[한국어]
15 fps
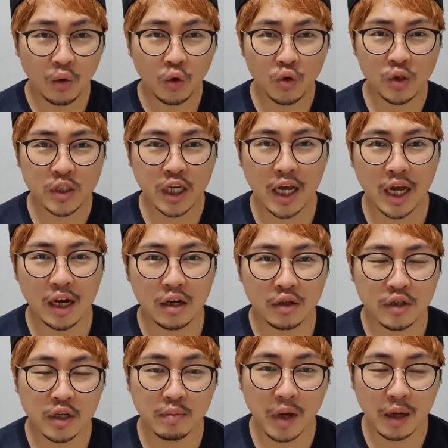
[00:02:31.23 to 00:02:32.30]
오늘 제가
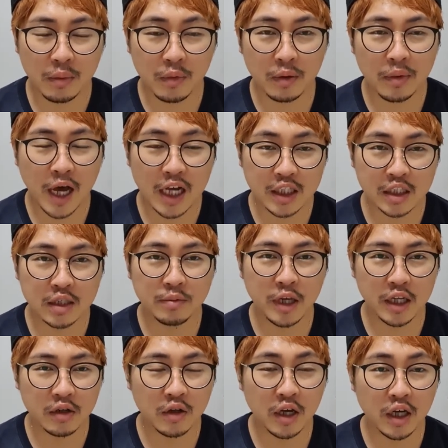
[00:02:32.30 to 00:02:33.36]
알려드린 방법
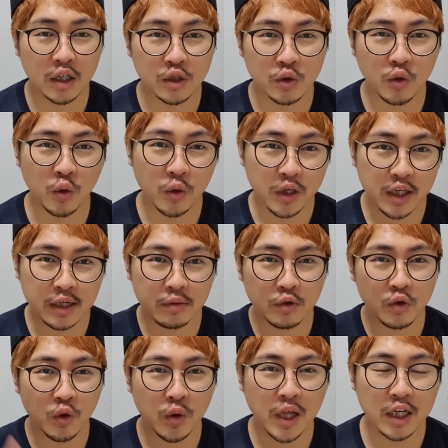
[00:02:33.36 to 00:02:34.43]
아침에 일어나 가지고
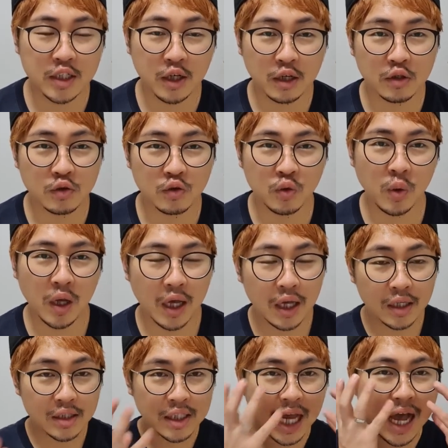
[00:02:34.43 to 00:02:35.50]
1분 동안 하셔가지고
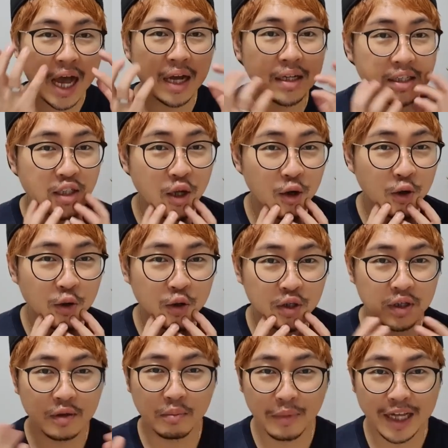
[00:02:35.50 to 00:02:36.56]
작은
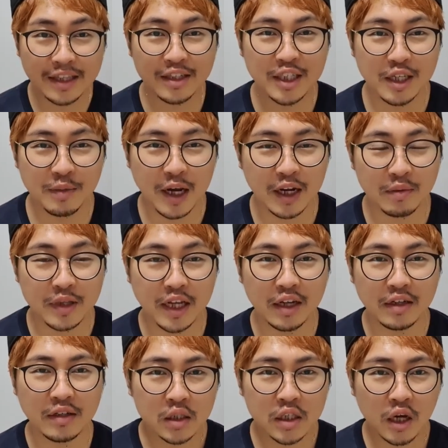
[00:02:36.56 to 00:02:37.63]
얼굴 만드시기
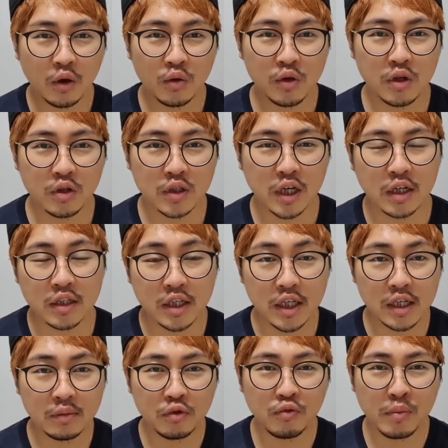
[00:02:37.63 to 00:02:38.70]
바랍니다. 자 오늘 영상은
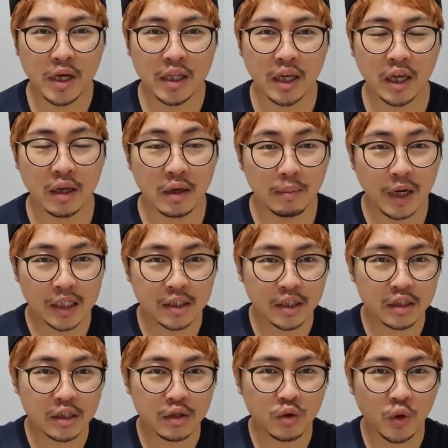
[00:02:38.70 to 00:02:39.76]
1분 만에
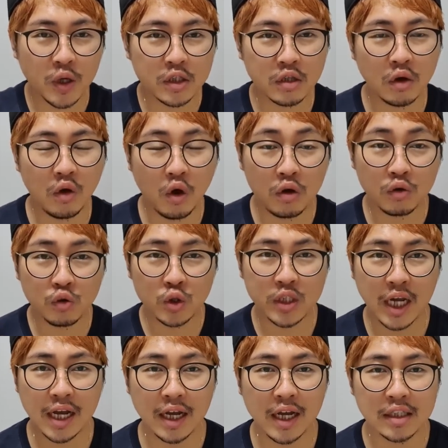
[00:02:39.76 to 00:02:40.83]
마사지를 통해서 얼굴
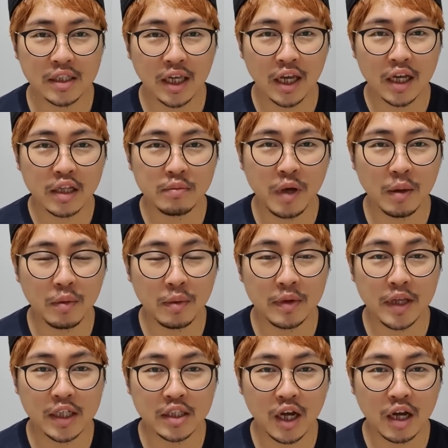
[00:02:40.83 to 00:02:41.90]
작아지게 하는
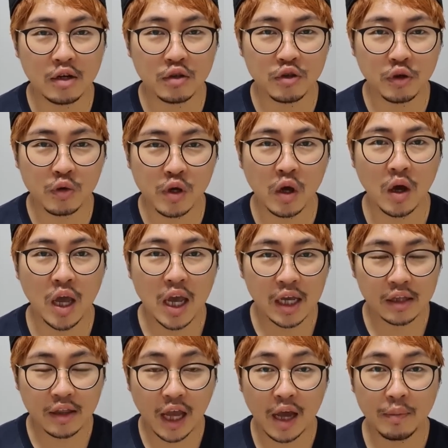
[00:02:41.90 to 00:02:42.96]
방법에 대해서 알려드렸고요.
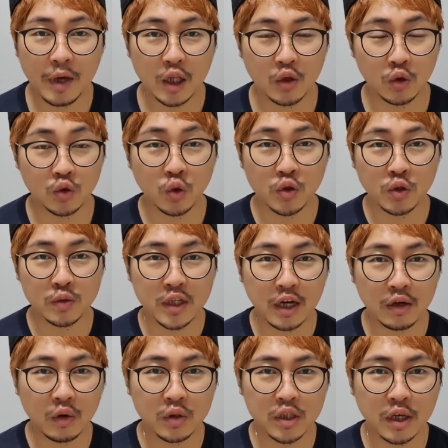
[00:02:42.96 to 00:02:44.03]
다음에 또 좋은
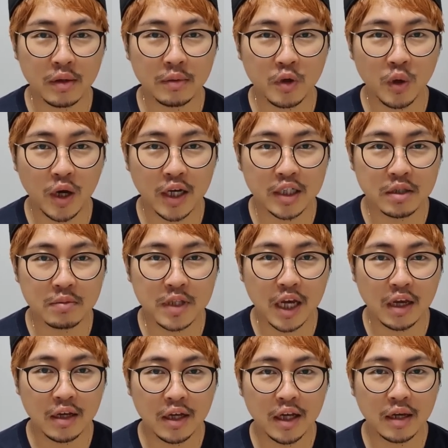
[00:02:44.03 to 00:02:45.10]
영상으로 찾아뵙도록
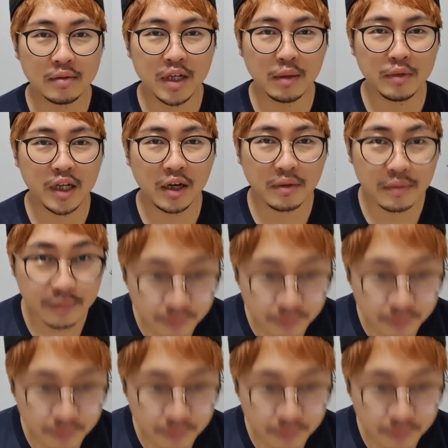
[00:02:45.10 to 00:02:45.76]
하겠습니다. 감사합니다.